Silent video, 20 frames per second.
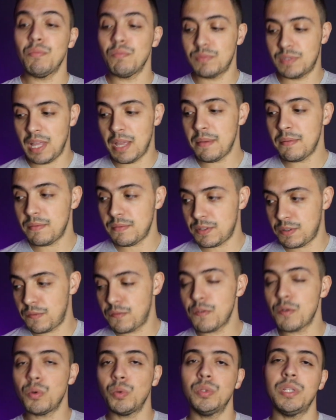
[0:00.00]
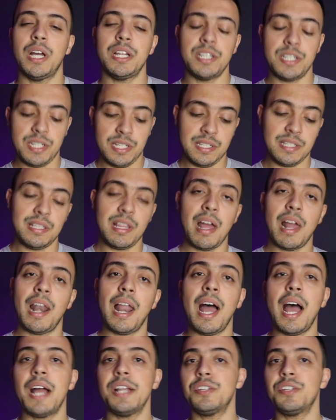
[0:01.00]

tem dificuldade de instalar,